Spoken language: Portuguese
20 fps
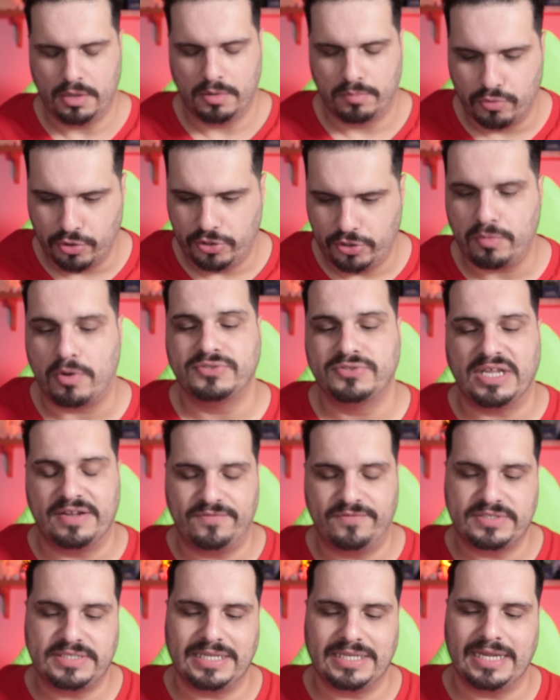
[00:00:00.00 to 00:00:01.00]
Muito bom. Se
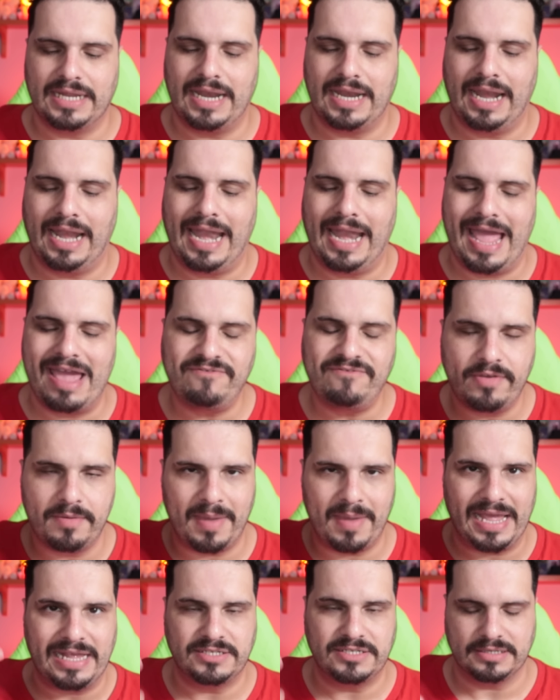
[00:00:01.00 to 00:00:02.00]
ele fosse
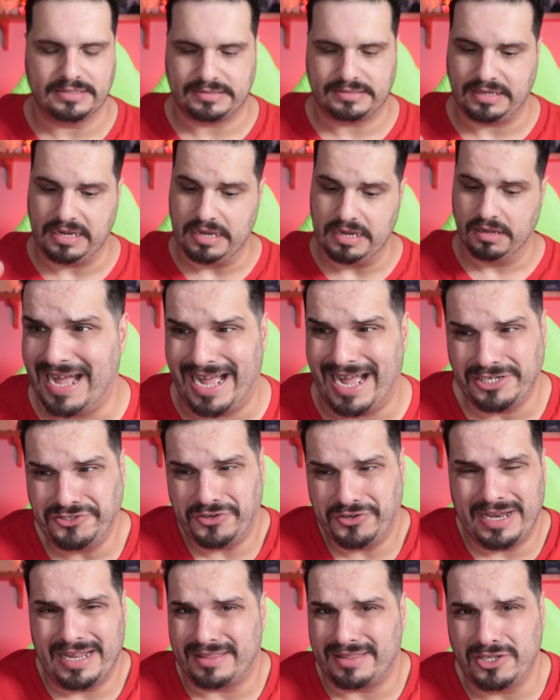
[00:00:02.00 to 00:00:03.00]
levemente assim,
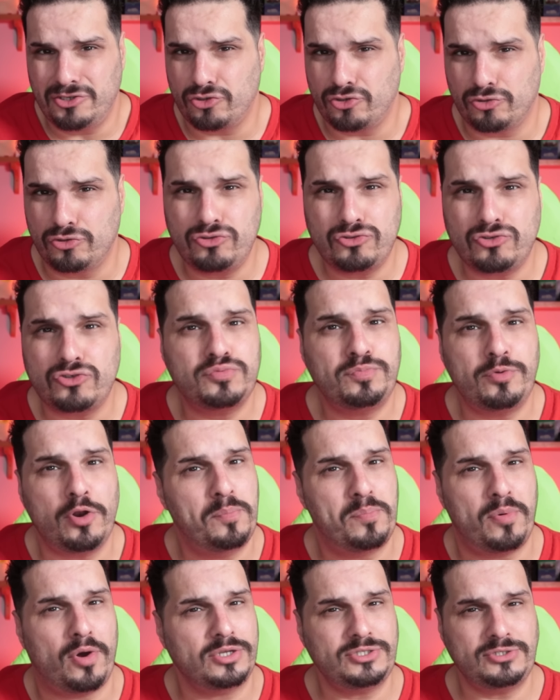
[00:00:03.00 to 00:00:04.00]
acho que ele atende todos os
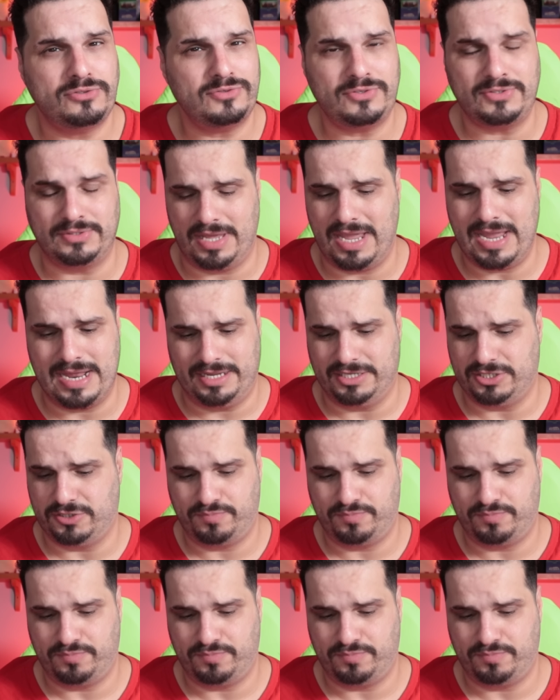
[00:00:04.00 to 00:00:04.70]
propósitos dele.